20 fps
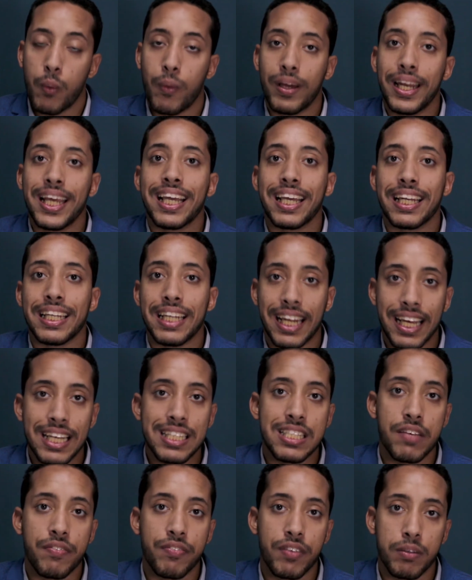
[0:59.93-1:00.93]
ولكن
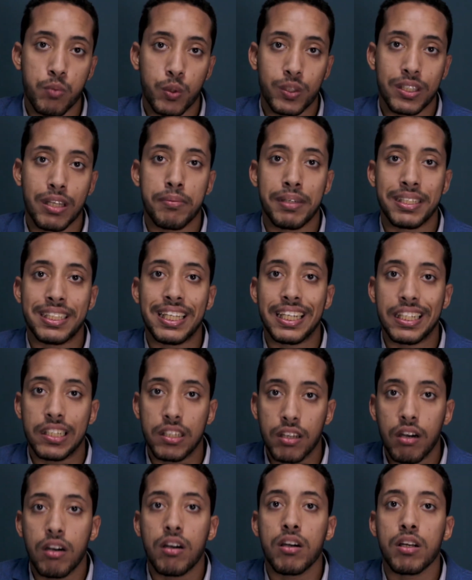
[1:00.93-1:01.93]
للاسف المجتمع ده
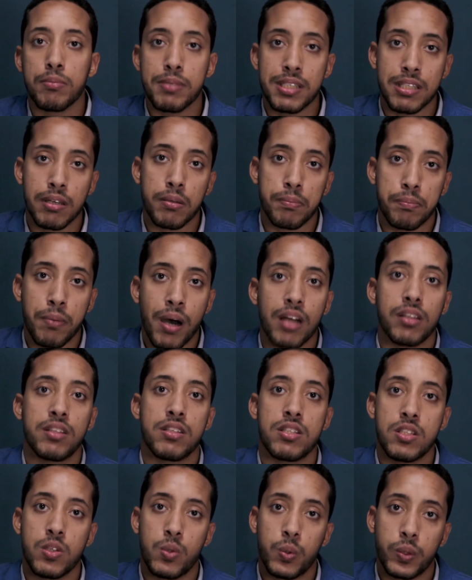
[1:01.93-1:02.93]
انهار بسبب بعض
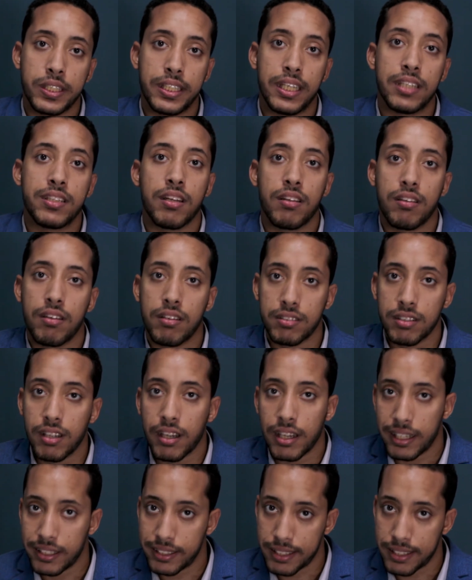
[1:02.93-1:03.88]
السلوكيات الخاطئه اللي